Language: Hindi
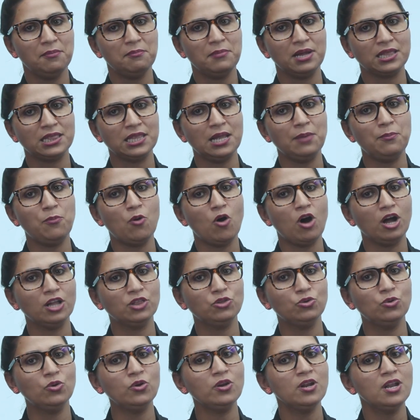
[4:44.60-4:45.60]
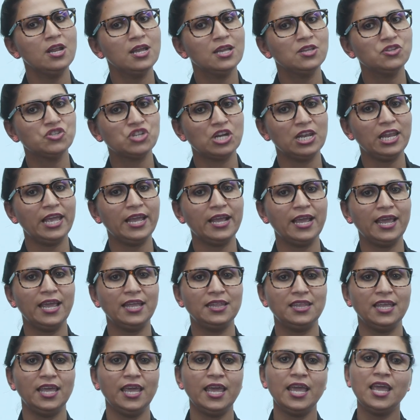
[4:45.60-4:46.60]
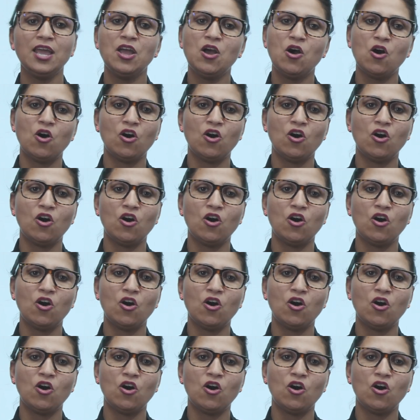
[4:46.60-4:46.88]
मतलब बहुत दूर चले गए थे